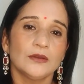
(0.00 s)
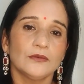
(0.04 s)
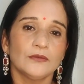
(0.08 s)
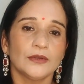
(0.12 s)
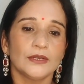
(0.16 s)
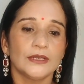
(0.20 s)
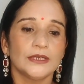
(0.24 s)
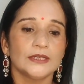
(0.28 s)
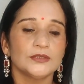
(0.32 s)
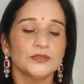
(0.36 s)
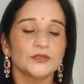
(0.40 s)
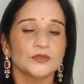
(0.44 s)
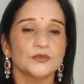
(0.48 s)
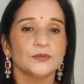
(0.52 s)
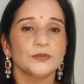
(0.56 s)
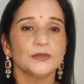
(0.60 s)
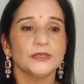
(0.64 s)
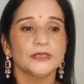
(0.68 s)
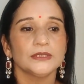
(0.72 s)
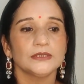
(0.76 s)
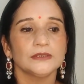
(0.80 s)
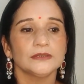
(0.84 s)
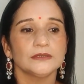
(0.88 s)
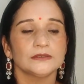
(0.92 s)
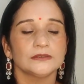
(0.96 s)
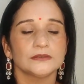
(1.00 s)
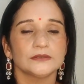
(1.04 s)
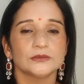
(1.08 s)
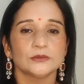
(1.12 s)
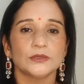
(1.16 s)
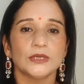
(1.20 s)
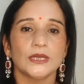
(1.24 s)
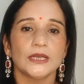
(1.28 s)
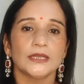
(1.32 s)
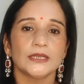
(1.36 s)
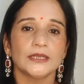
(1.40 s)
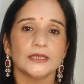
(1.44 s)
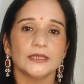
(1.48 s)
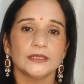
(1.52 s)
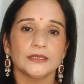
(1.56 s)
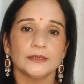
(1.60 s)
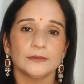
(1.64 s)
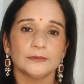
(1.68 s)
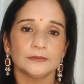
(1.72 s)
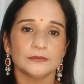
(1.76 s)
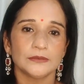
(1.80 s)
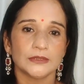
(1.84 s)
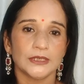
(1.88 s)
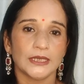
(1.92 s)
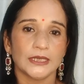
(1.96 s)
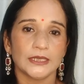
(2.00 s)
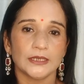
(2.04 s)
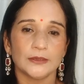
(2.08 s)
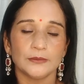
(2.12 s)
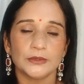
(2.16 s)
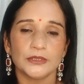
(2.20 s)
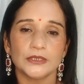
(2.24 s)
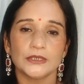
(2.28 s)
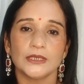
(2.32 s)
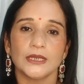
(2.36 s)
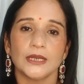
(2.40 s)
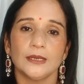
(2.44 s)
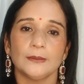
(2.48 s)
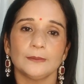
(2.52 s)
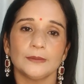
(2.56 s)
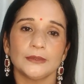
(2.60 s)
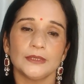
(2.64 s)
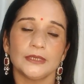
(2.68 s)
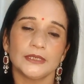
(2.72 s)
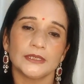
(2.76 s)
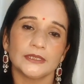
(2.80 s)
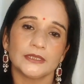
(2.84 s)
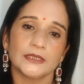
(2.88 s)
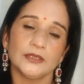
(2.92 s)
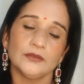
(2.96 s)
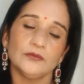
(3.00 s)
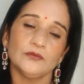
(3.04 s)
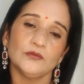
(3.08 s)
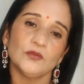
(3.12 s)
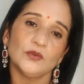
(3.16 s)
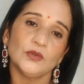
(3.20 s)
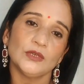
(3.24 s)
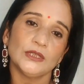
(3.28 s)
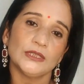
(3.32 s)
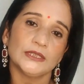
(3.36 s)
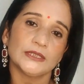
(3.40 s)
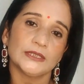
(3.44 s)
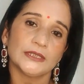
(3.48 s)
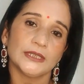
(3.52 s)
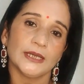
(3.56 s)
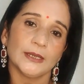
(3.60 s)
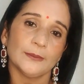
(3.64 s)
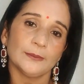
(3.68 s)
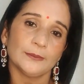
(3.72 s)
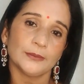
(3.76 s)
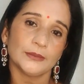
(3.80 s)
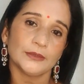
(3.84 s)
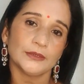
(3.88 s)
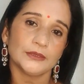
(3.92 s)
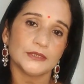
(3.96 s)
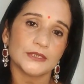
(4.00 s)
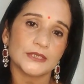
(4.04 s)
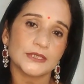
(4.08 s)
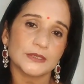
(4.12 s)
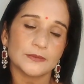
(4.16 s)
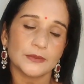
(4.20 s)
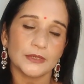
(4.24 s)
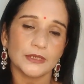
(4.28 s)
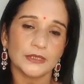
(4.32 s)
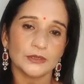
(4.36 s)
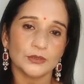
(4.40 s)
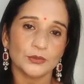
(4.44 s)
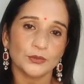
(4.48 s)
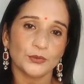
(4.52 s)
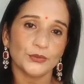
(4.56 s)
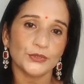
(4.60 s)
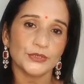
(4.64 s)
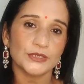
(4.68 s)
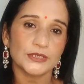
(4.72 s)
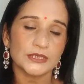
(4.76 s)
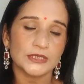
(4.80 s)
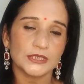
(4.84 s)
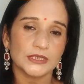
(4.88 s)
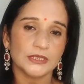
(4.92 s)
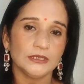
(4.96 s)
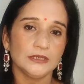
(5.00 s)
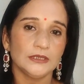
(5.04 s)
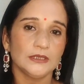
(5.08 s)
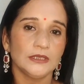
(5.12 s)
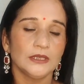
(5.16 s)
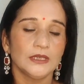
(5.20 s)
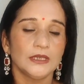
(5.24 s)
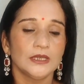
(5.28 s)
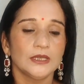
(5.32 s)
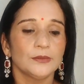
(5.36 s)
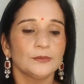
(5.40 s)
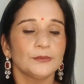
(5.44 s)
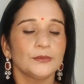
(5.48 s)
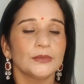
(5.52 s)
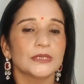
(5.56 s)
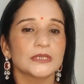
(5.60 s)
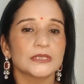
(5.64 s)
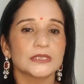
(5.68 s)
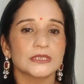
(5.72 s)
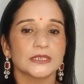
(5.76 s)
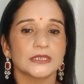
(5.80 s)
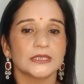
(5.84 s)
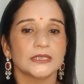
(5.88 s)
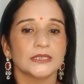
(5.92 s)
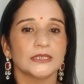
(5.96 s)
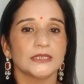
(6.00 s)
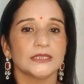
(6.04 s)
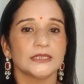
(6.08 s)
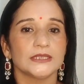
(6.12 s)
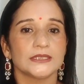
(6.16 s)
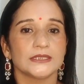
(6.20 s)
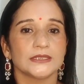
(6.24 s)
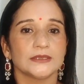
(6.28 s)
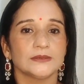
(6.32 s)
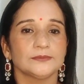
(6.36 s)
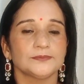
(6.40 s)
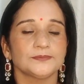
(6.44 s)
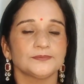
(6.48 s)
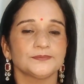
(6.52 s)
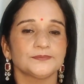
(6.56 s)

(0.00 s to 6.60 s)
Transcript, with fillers: वरना जो भी जो खाने हम खाने में ही काम लेते हैं वो हल्दी आप इसमें थोड़ी सी मिक्स कर लीजिए